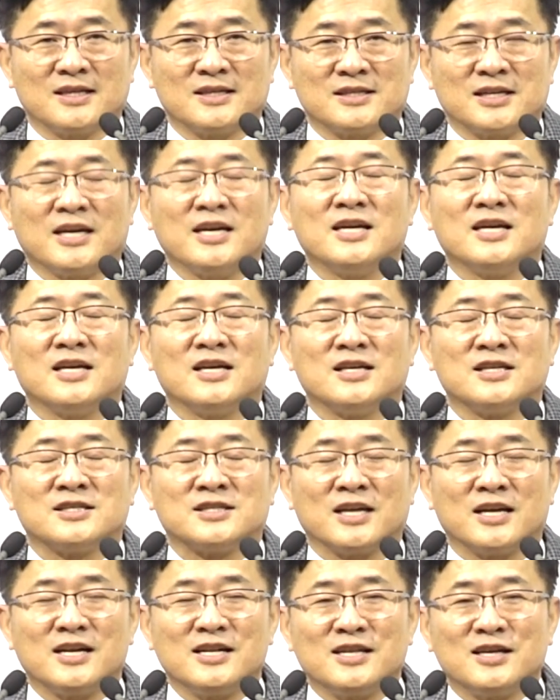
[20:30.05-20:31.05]
제,
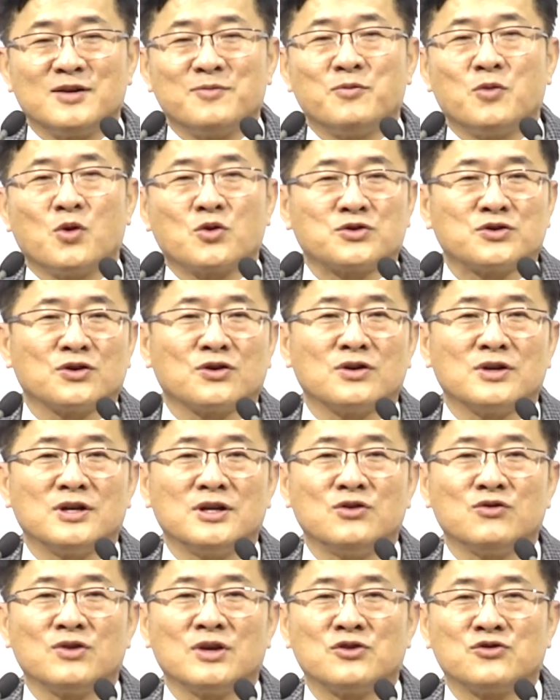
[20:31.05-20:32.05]
제일되는 목적을
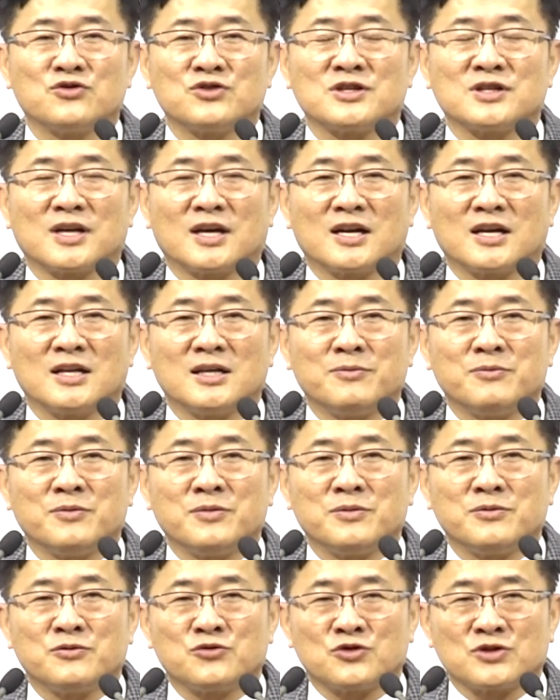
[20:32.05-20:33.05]
이루기 위해 주신
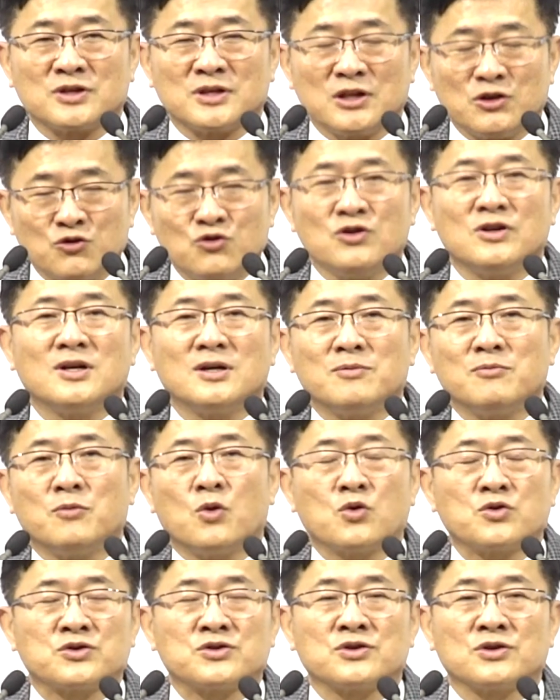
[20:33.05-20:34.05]
하나님 주신 이 유일한
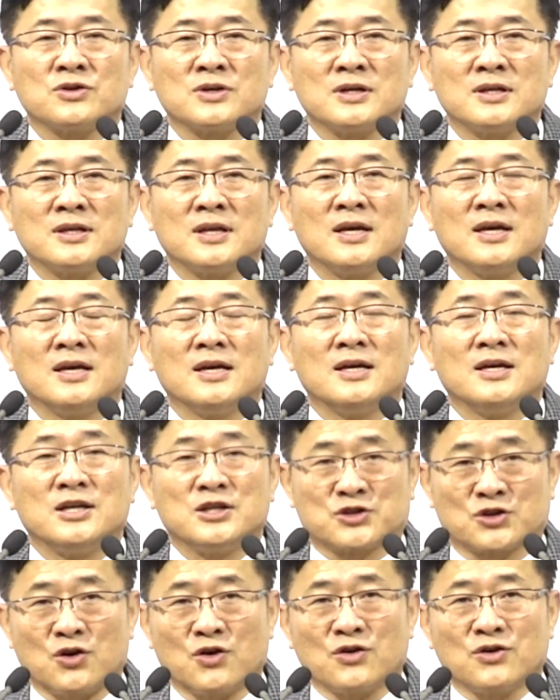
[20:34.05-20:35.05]
목적인 이
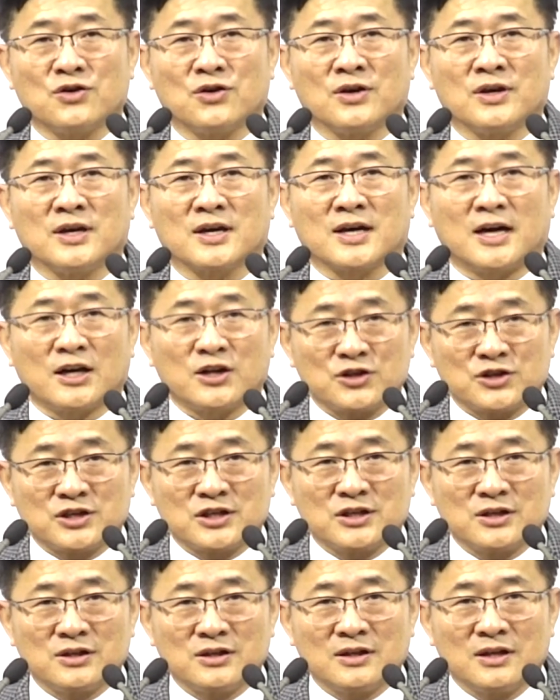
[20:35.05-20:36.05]
성경이
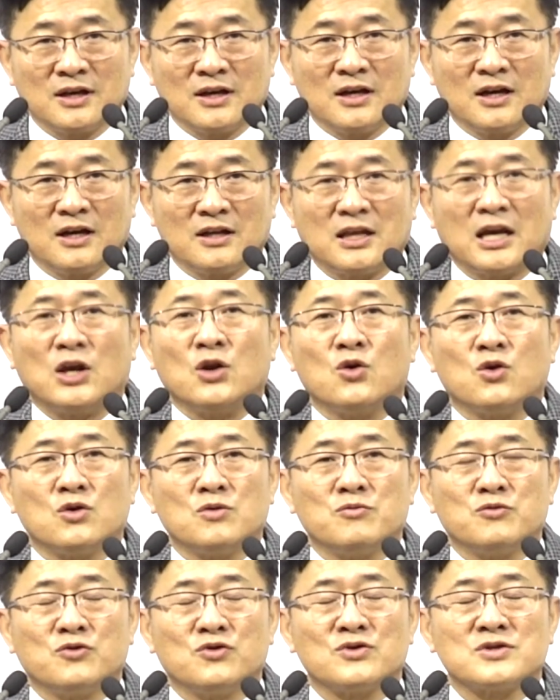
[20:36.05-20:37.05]
가르치는
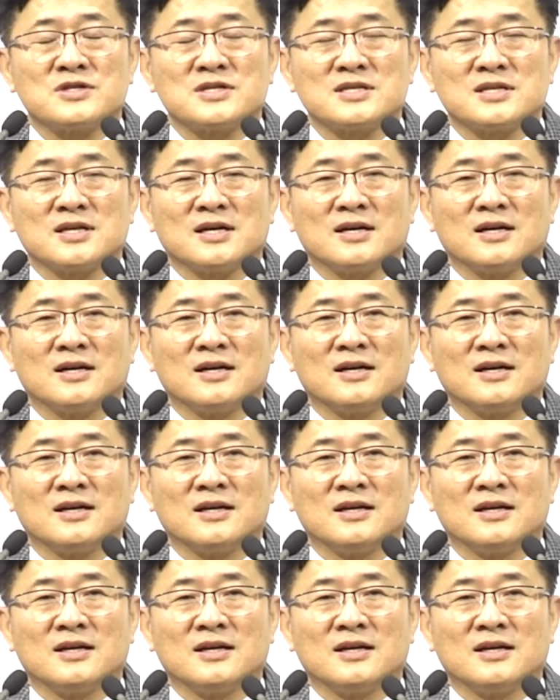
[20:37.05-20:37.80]
내용은 무엇이냐?